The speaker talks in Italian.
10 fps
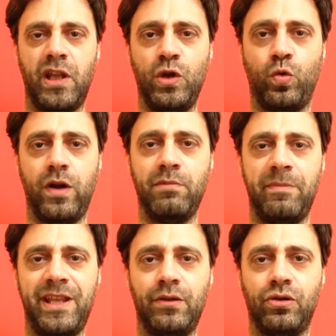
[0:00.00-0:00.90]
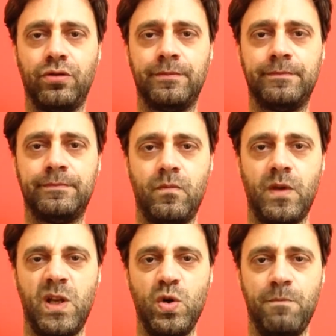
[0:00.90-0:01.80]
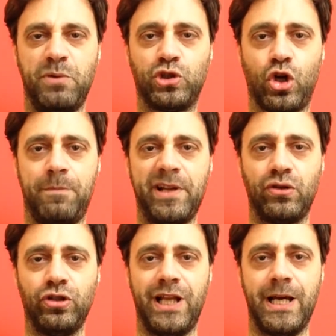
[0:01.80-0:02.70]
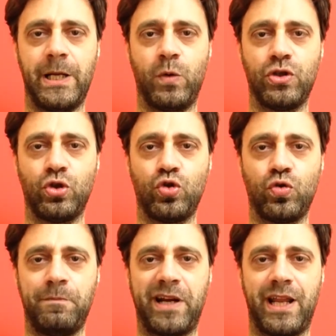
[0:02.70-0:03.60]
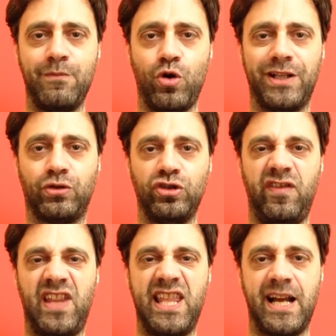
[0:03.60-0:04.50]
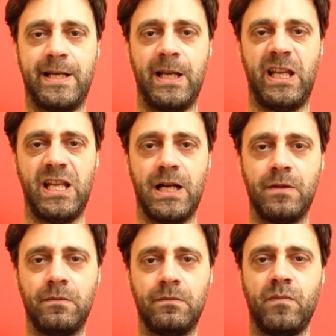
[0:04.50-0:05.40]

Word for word: In quel momento e non potrò perdonare questo supremo atto di vigliaccheria.